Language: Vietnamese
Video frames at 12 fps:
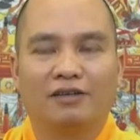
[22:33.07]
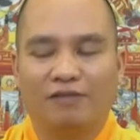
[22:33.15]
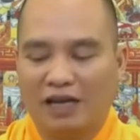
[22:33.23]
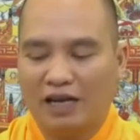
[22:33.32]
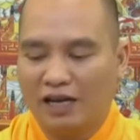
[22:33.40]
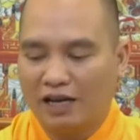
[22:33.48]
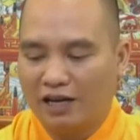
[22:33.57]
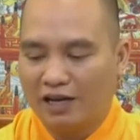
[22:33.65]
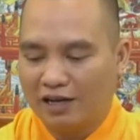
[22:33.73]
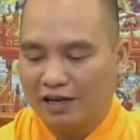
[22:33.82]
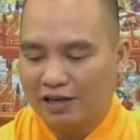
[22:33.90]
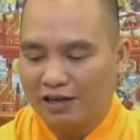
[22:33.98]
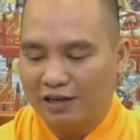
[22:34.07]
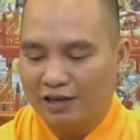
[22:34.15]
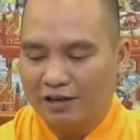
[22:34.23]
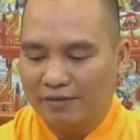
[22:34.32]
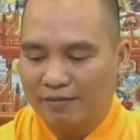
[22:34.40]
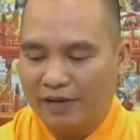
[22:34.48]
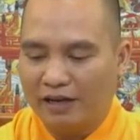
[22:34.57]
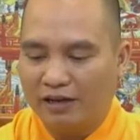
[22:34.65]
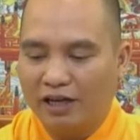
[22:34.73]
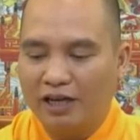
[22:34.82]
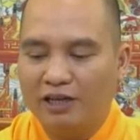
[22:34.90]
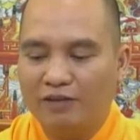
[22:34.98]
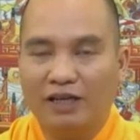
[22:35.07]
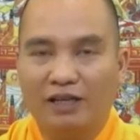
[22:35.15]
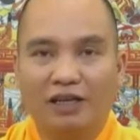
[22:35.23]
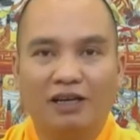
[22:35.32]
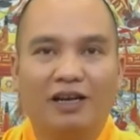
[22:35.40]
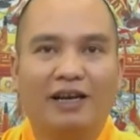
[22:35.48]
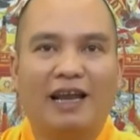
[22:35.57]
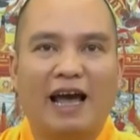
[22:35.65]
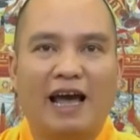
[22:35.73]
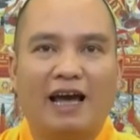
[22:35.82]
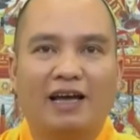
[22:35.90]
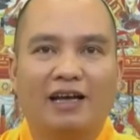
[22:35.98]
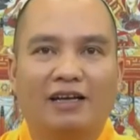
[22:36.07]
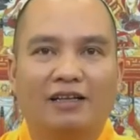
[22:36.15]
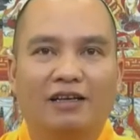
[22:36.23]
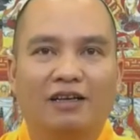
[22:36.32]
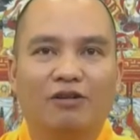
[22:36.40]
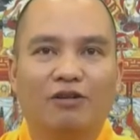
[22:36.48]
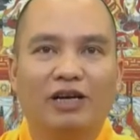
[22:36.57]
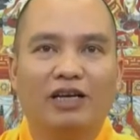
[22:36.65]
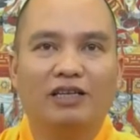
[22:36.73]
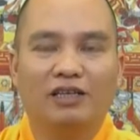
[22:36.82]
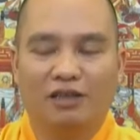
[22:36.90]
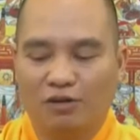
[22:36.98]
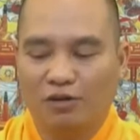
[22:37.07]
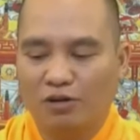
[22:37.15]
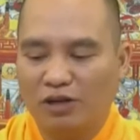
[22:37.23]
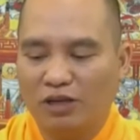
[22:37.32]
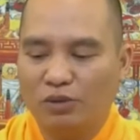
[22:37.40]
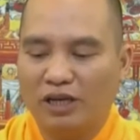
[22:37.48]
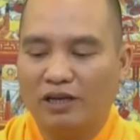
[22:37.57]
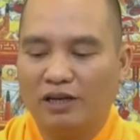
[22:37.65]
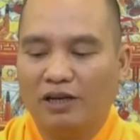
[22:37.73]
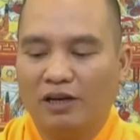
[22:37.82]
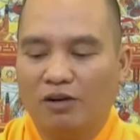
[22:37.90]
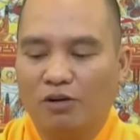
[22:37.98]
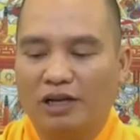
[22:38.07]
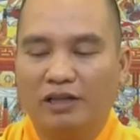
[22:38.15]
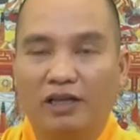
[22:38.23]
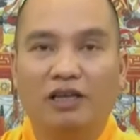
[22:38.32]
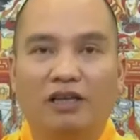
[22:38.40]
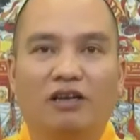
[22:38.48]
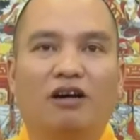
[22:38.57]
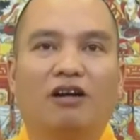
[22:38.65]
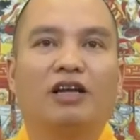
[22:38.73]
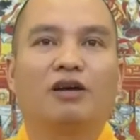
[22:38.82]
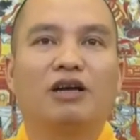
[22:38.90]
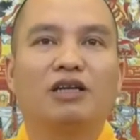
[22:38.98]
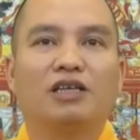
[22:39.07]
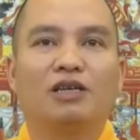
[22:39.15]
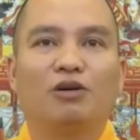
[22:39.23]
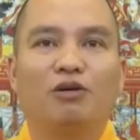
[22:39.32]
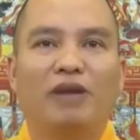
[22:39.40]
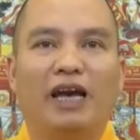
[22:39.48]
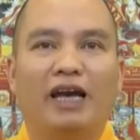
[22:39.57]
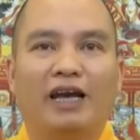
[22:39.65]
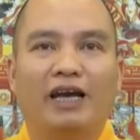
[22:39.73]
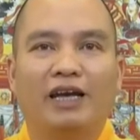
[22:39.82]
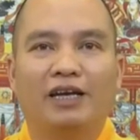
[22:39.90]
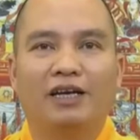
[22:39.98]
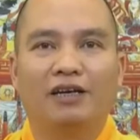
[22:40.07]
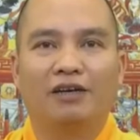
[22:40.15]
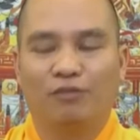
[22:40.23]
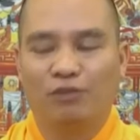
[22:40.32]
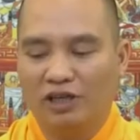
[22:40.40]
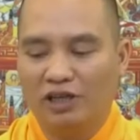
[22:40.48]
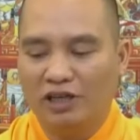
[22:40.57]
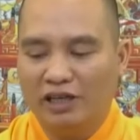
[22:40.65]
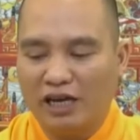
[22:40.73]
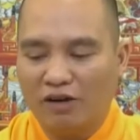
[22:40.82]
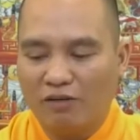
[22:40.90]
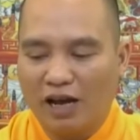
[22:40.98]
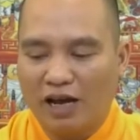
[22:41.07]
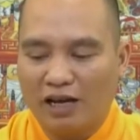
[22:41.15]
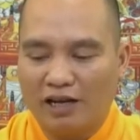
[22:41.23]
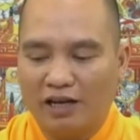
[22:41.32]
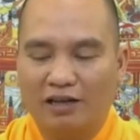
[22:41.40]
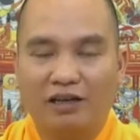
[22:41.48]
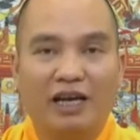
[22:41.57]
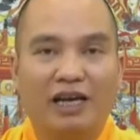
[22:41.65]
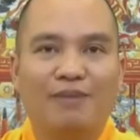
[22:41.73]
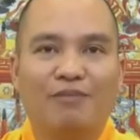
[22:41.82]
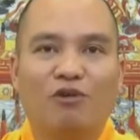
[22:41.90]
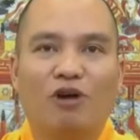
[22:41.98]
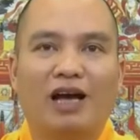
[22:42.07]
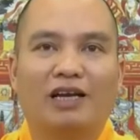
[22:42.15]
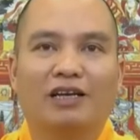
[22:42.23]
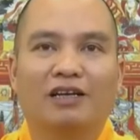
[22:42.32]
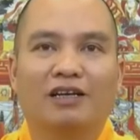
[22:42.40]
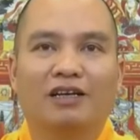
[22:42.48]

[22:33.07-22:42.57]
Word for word: và mẹ nó thấy như vậy thấy rất là lạ tưởng nó nói cái gì nó ngồi nói chuyện ngồi lại tí này nó này con xin lỗi mẹ một thời gian qua là hơn 2 năm qua rồi